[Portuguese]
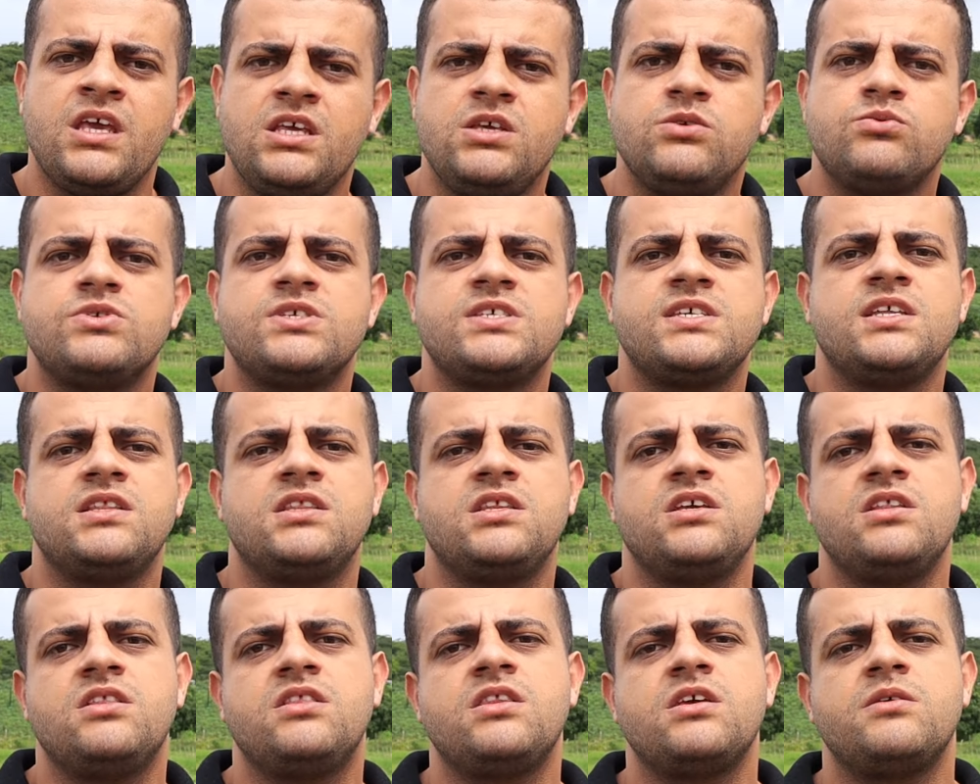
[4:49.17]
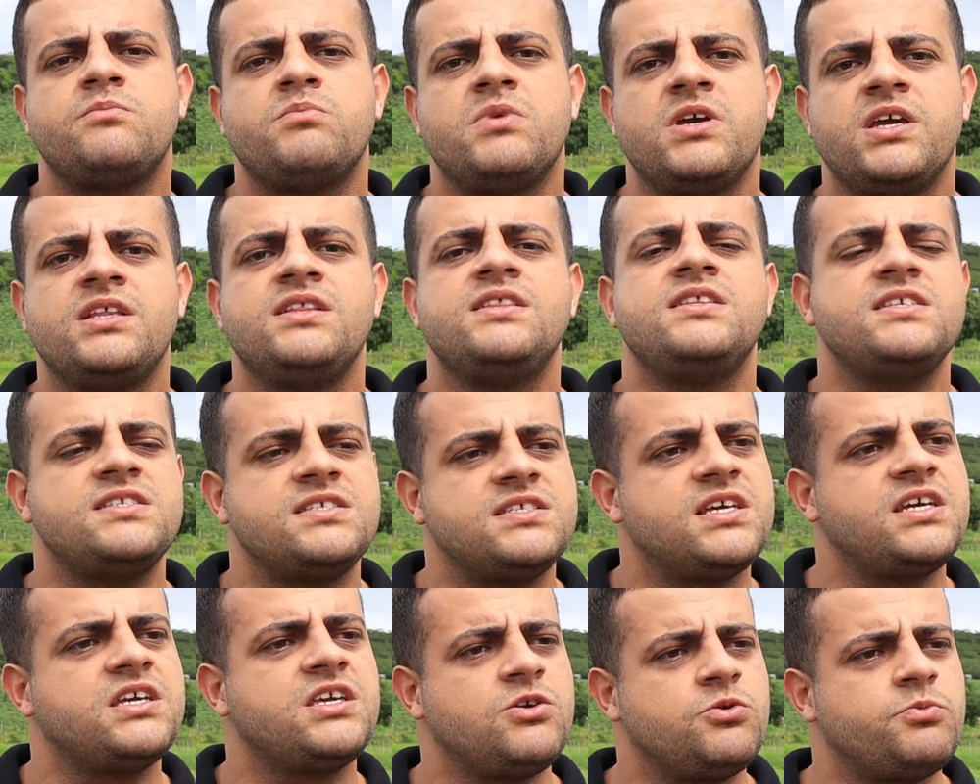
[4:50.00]
E um sentido também de
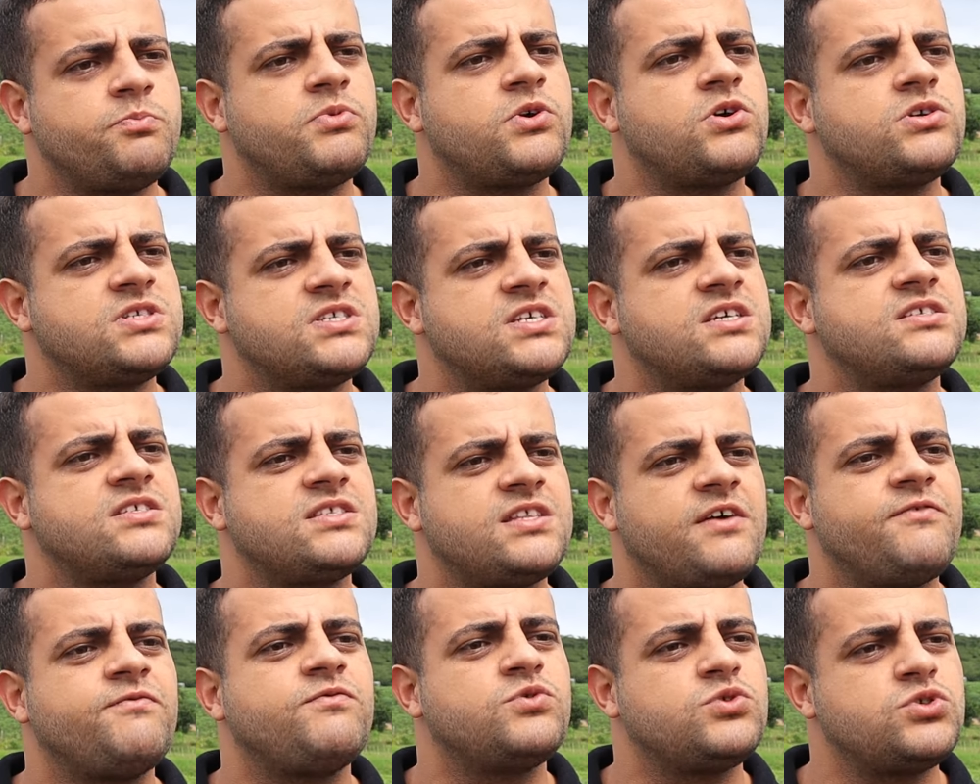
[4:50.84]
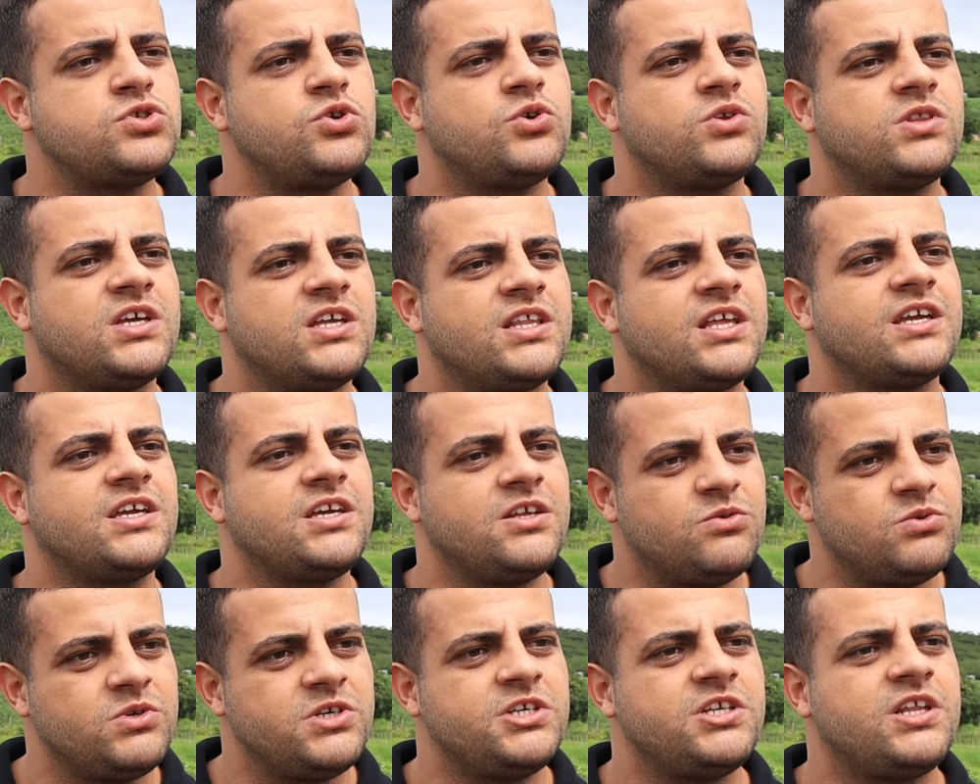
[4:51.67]
dizer que o processo está funcionando
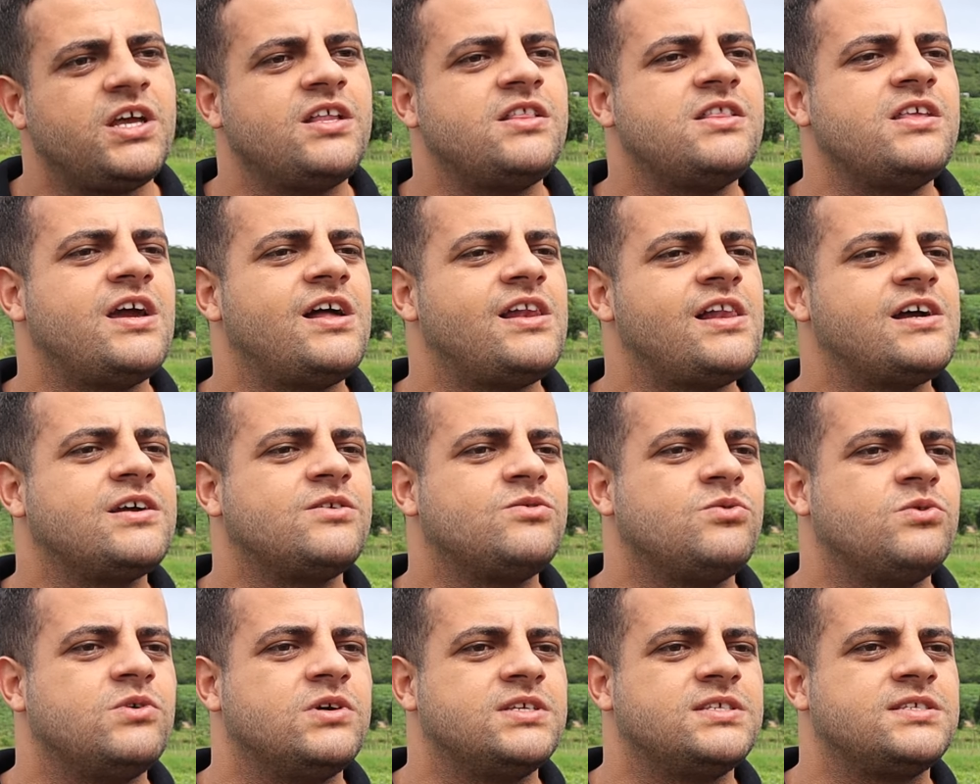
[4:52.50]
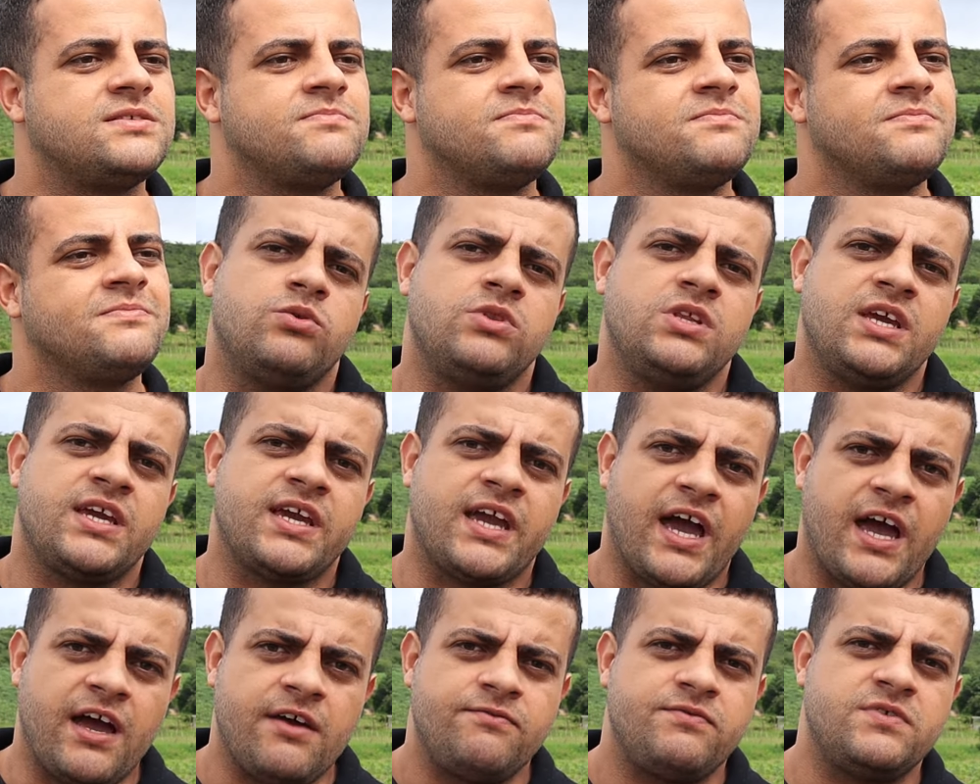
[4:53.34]
aqui no estado de Alagoas. A
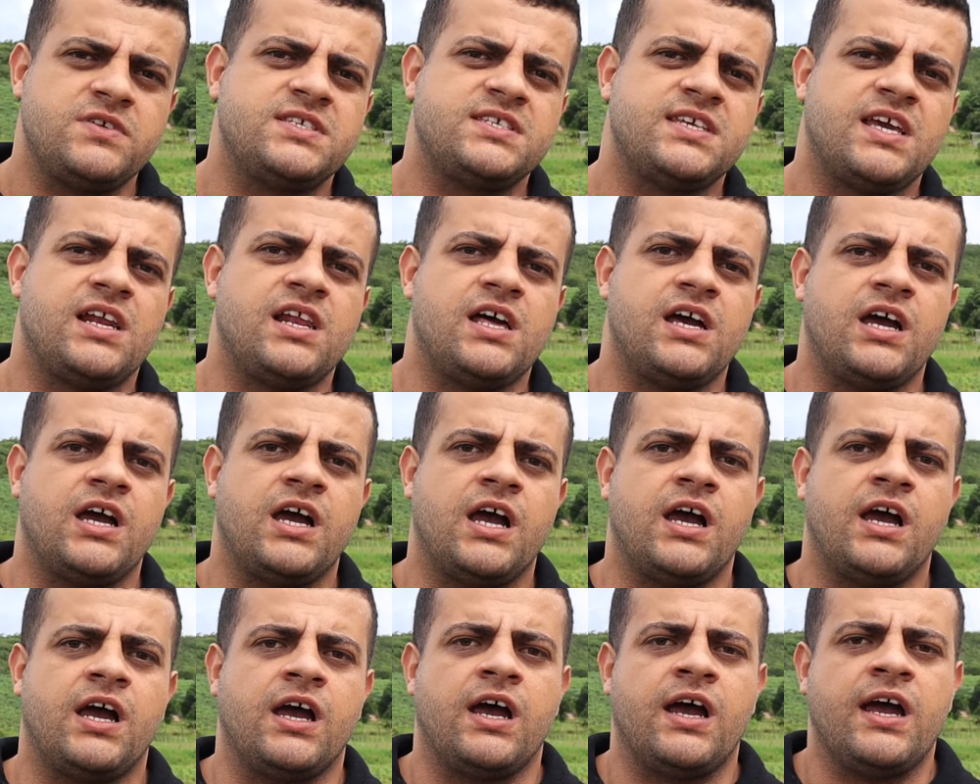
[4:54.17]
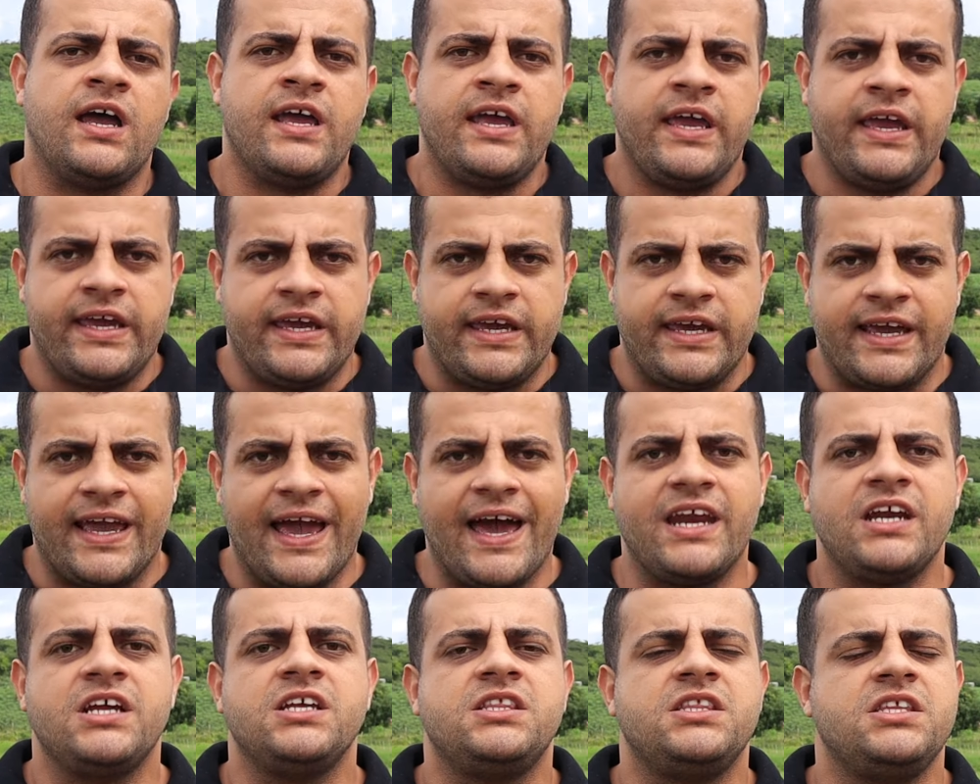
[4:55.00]
Unicafes ela é,
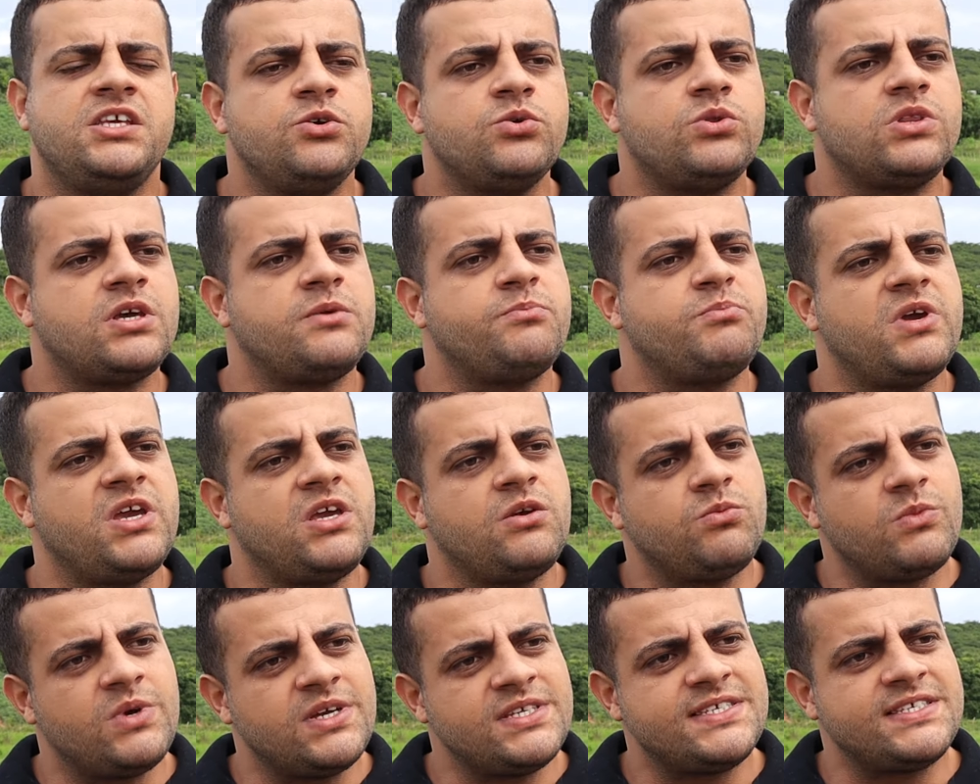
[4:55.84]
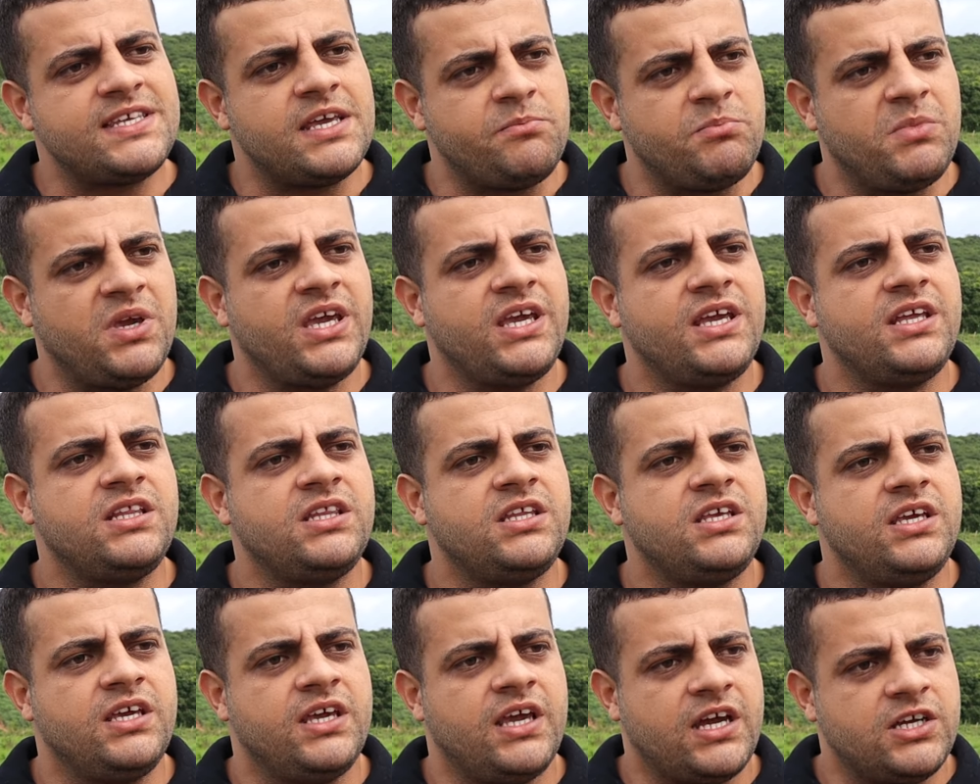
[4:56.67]
garantiu também uma
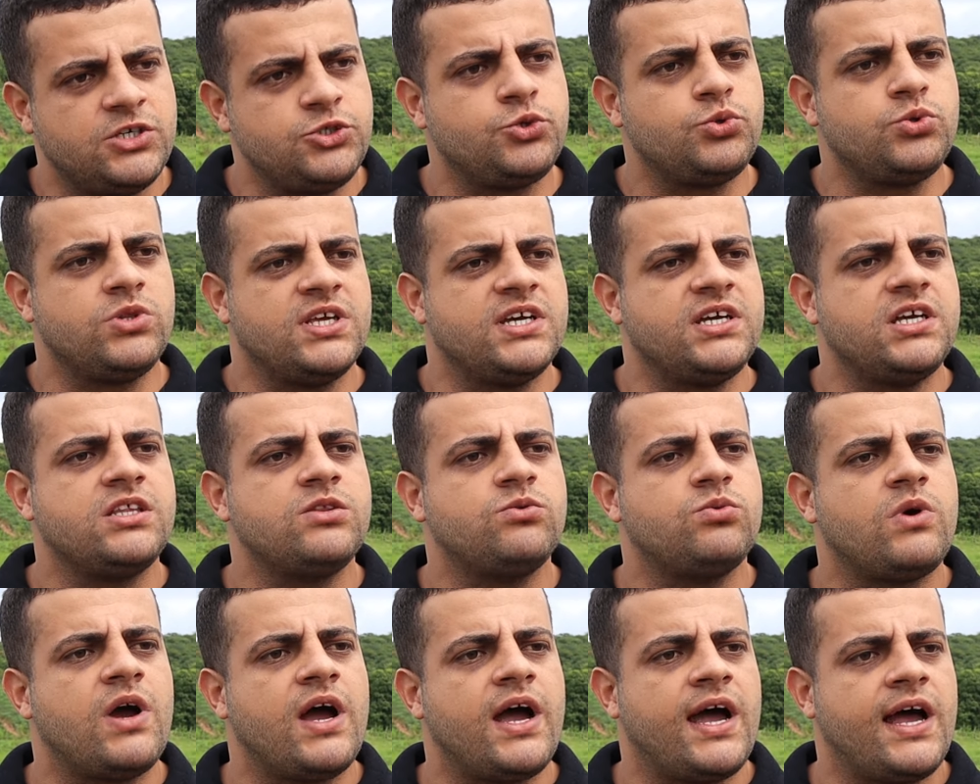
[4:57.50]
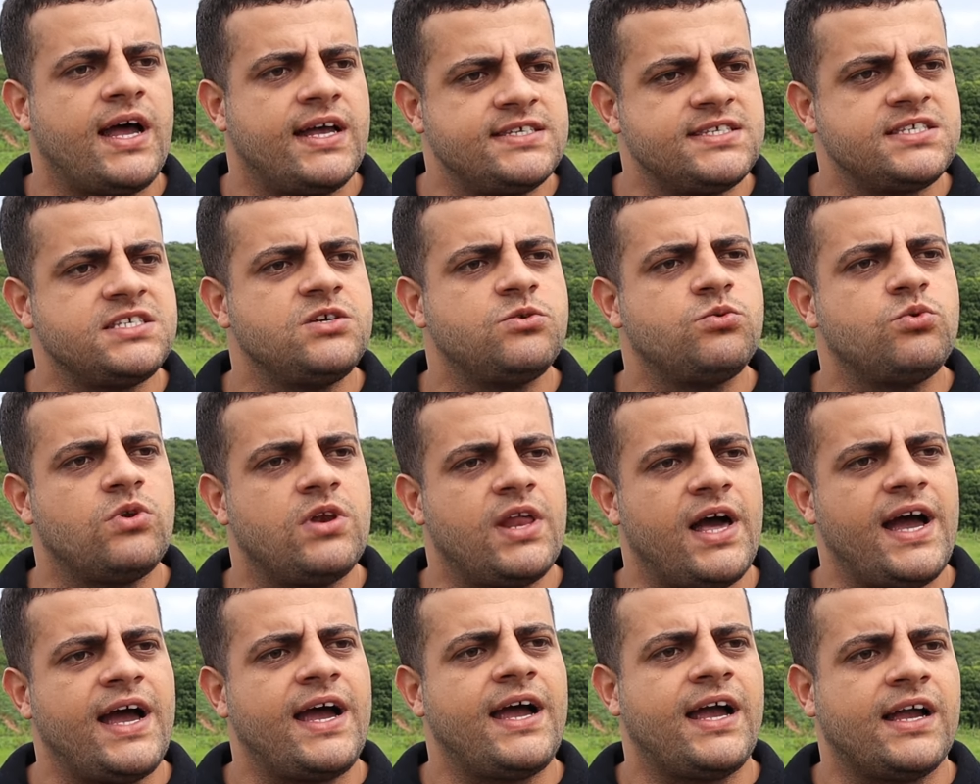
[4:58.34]
semente, ajudando a
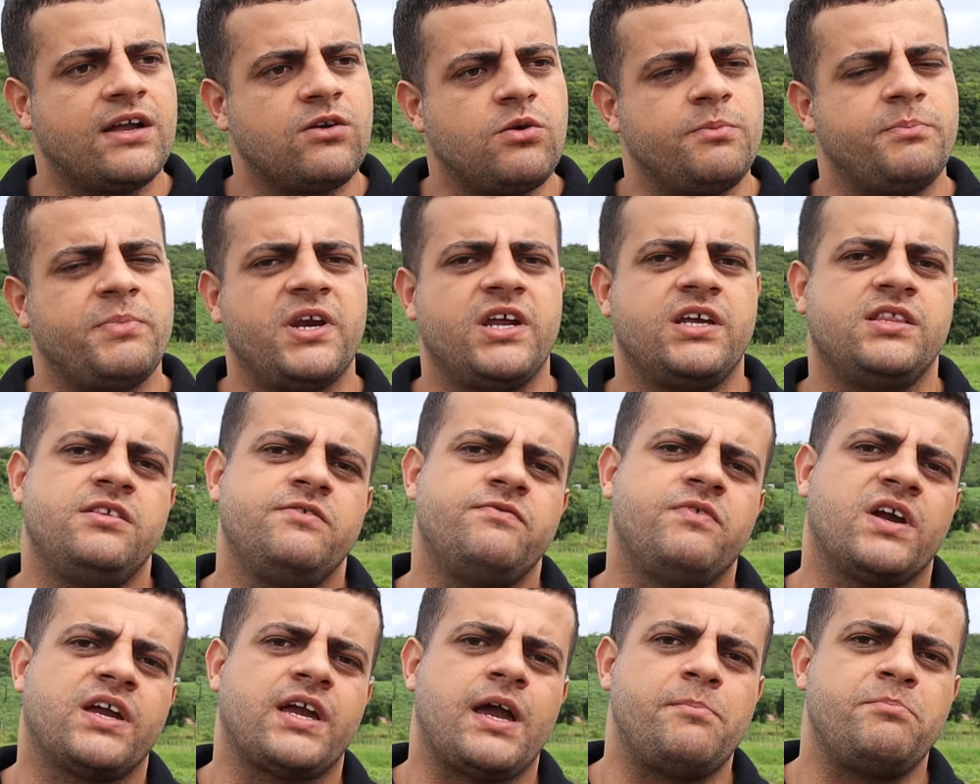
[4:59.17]
singular a cooperativa